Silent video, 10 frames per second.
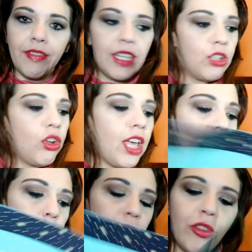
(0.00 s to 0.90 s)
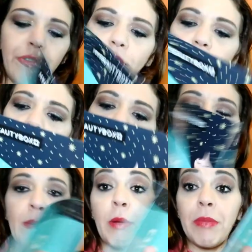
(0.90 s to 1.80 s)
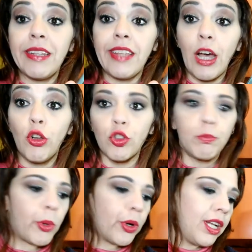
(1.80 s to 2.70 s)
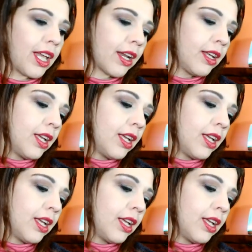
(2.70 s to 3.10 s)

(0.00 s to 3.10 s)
vedo è questo foglio che normalmente ha lo spoiler